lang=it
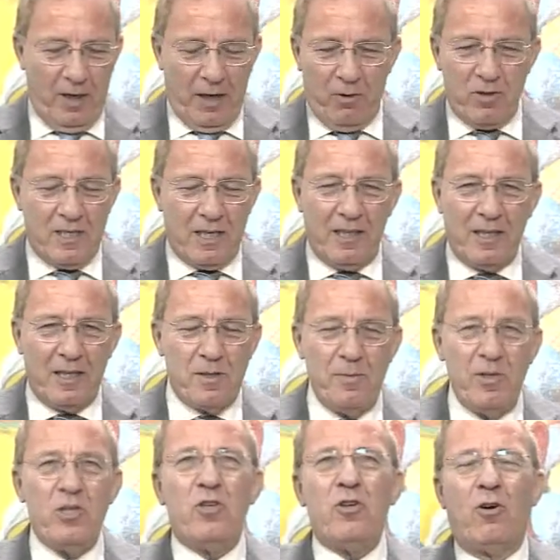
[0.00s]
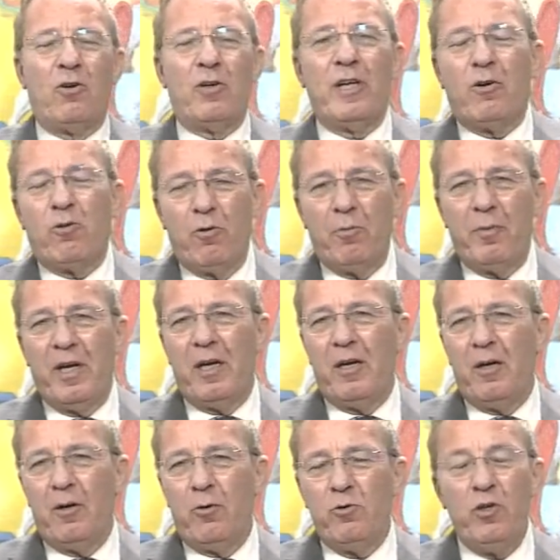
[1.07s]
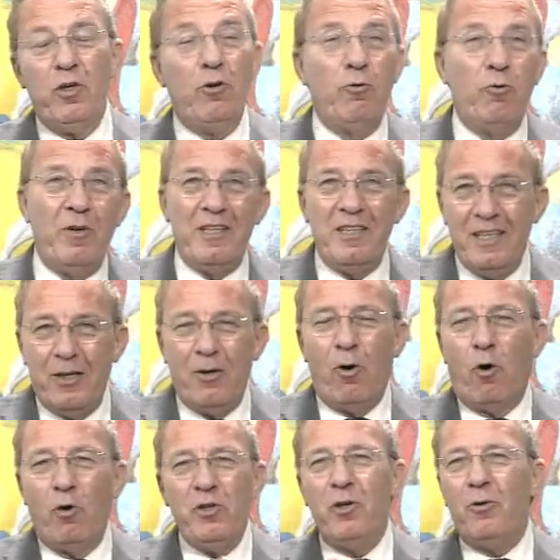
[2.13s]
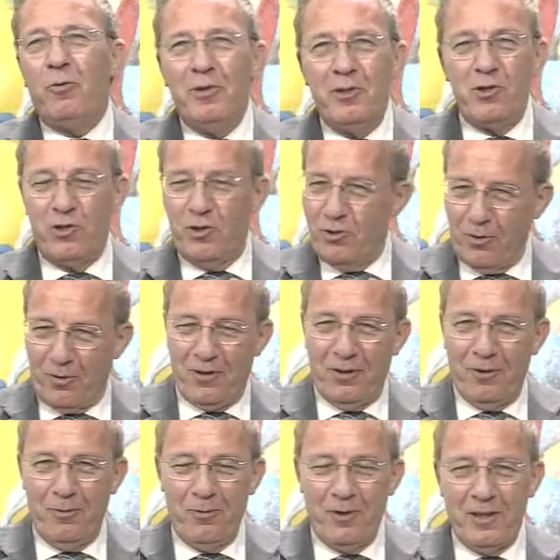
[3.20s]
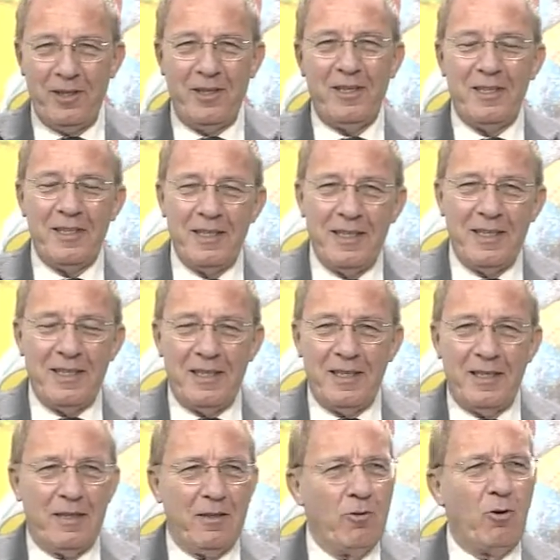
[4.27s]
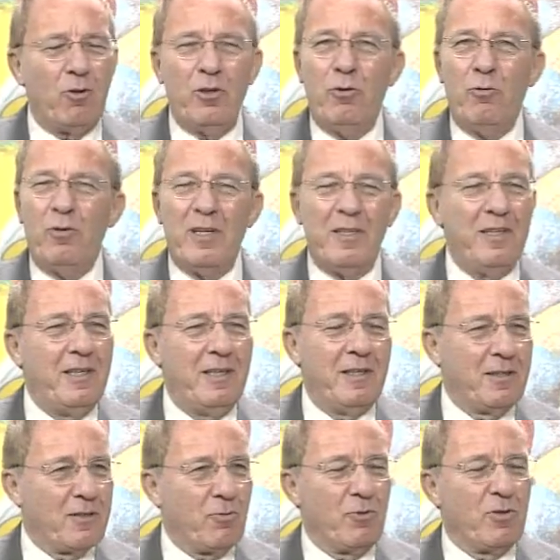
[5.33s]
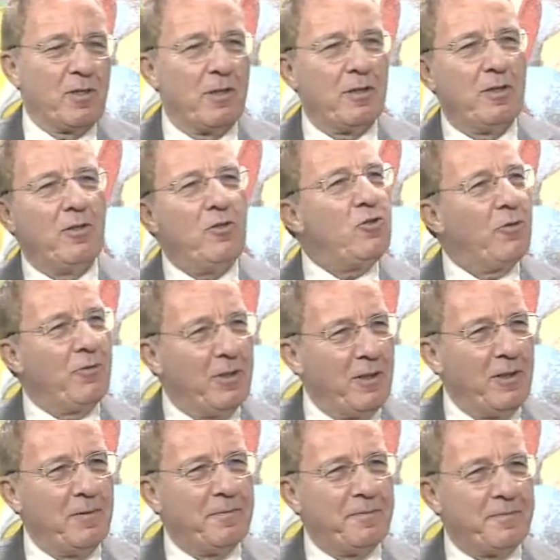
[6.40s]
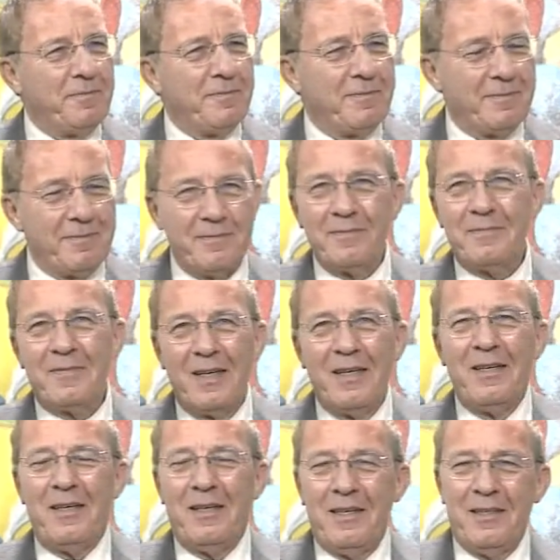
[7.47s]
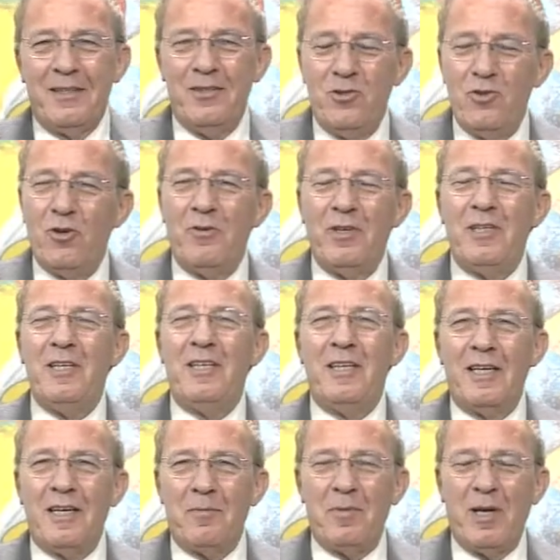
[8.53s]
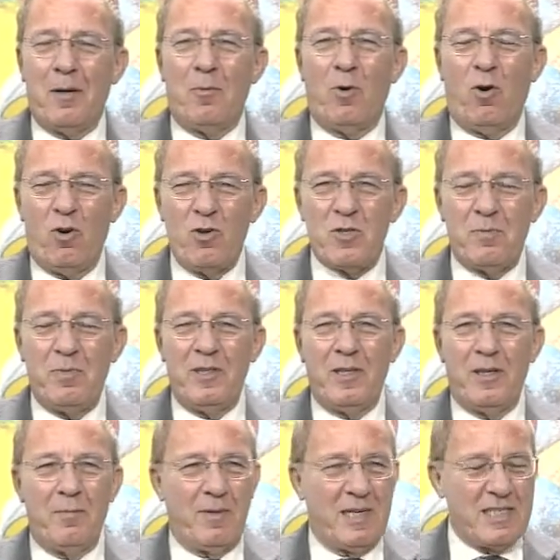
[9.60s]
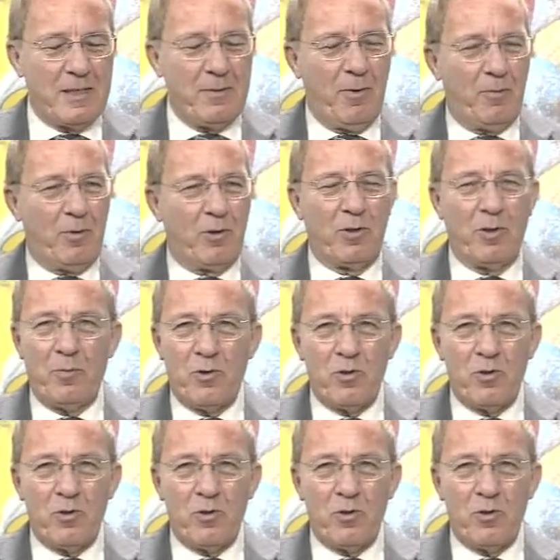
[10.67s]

la nostra trasmissione come ogni lunedì, ogni 15 giorni di lunedì, no di lunedì, scusa, di giovedì. Di giovedì abbiamo ospite Massimo Porto, il